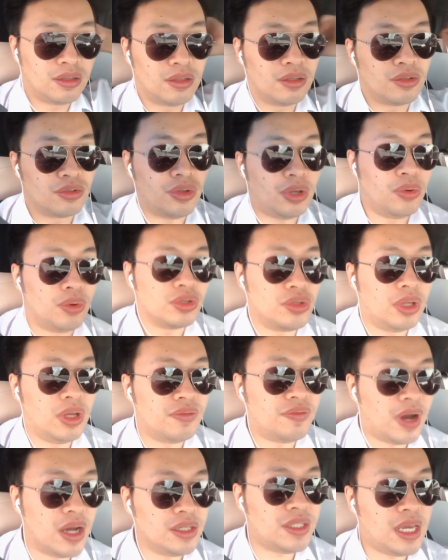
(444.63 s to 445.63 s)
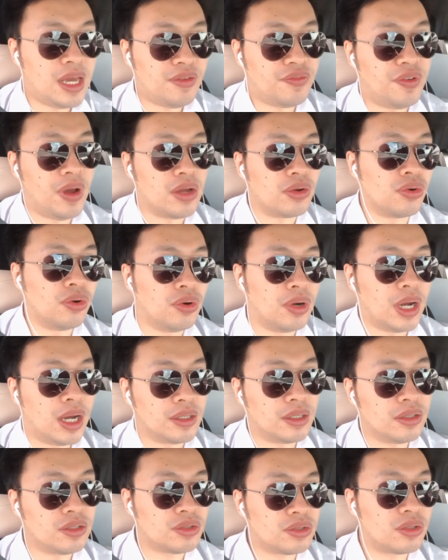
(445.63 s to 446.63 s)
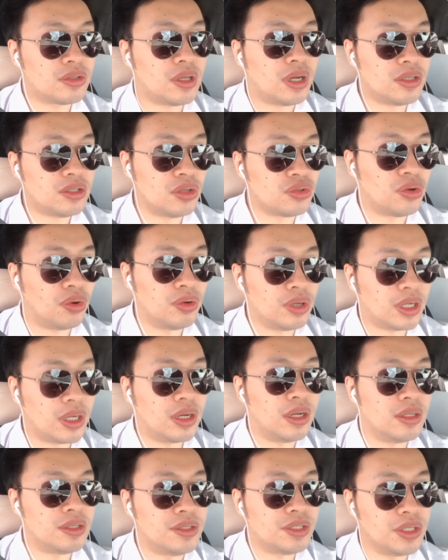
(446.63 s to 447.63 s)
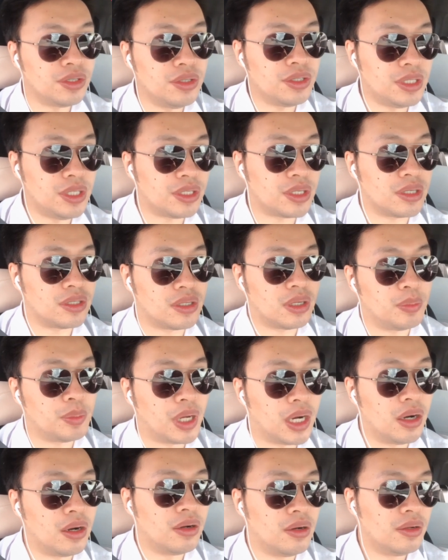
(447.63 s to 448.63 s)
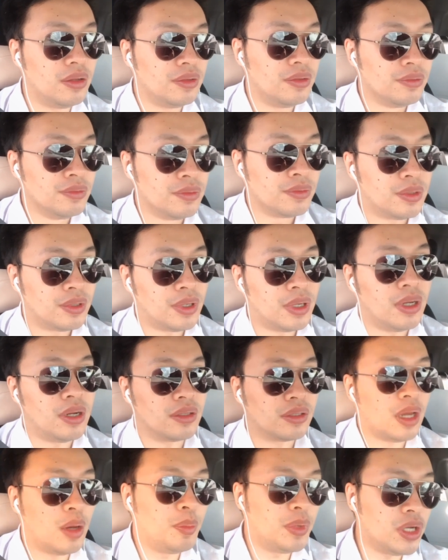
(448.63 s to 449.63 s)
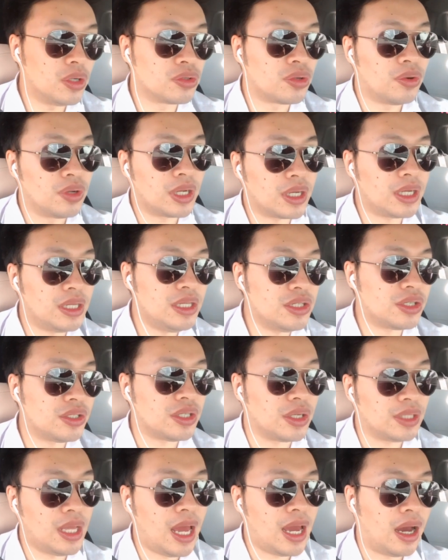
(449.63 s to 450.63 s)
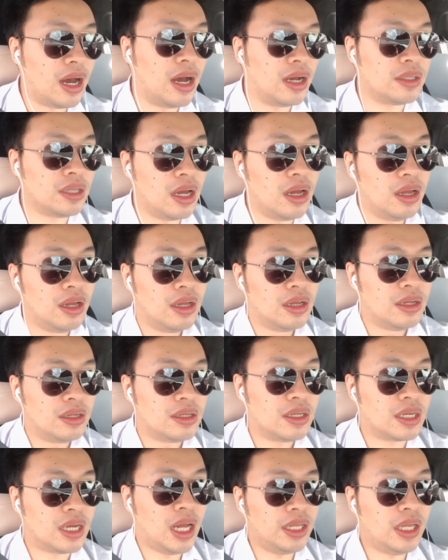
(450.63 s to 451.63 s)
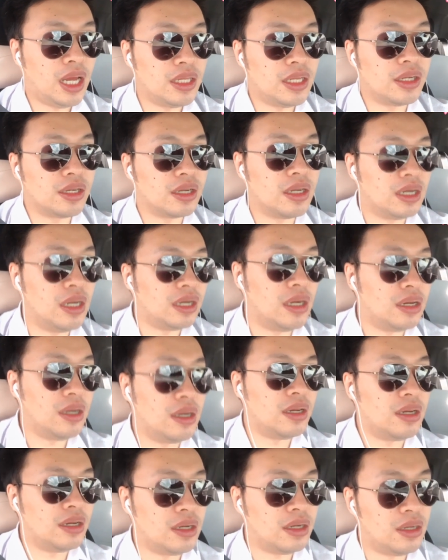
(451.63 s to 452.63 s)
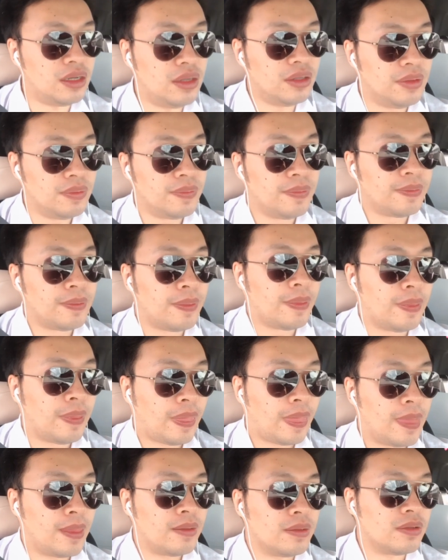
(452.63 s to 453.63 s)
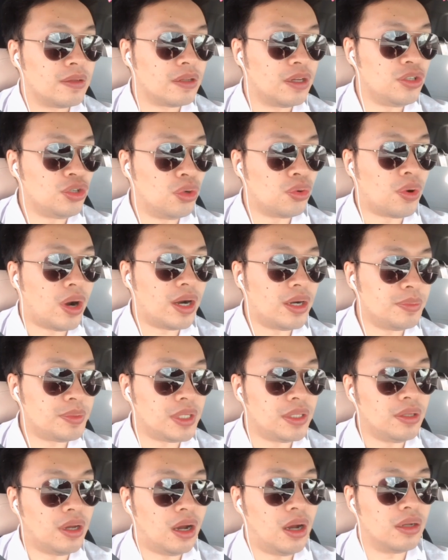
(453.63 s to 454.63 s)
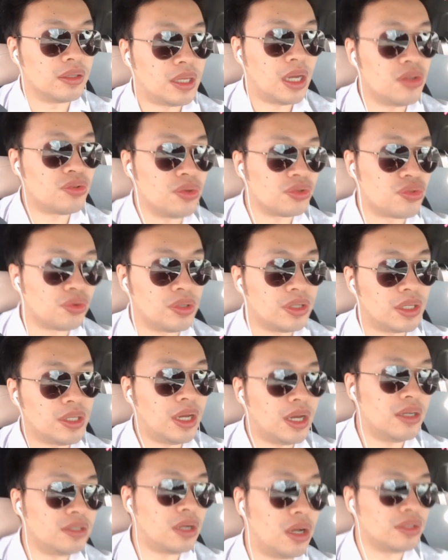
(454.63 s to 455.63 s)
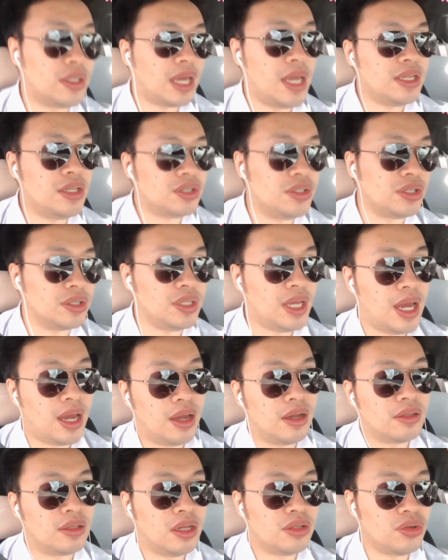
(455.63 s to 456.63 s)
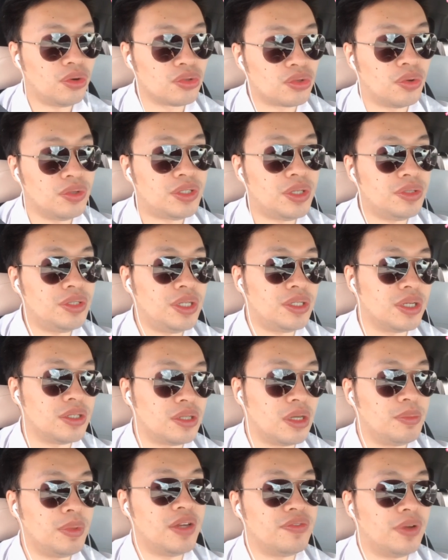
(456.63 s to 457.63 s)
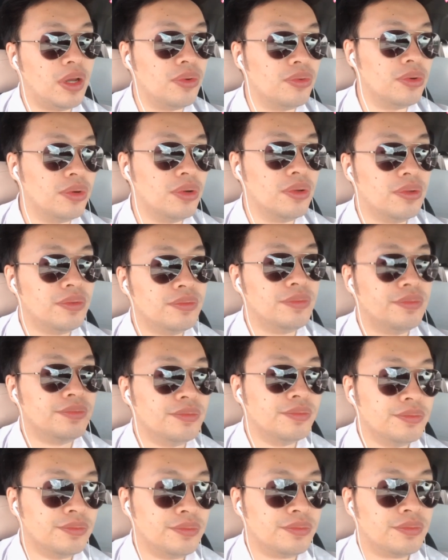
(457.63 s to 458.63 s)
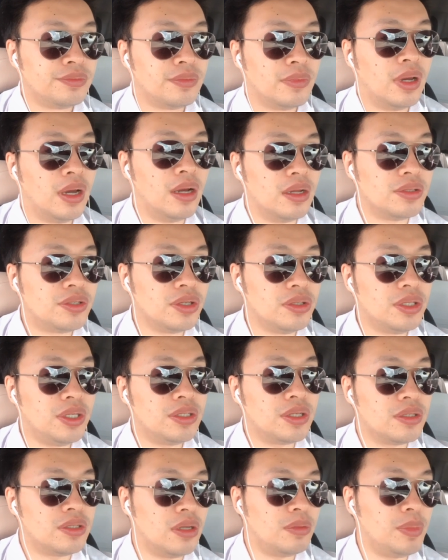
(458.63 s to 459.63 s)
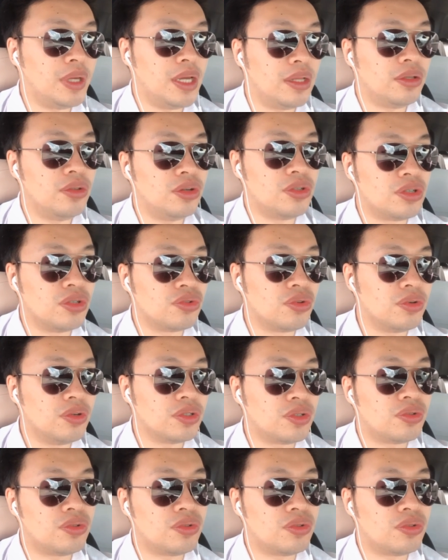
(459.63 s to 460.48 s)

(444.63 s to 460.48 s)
所以我觉得王建反共啊，他他是从这个经济这个层面，啊，他没有从这个意识形态啊，他你看他的这个那个油管那频道，他所说的他很少带意识形态，他就是从经济这个层面反共，啊，经济这个层面他又指出，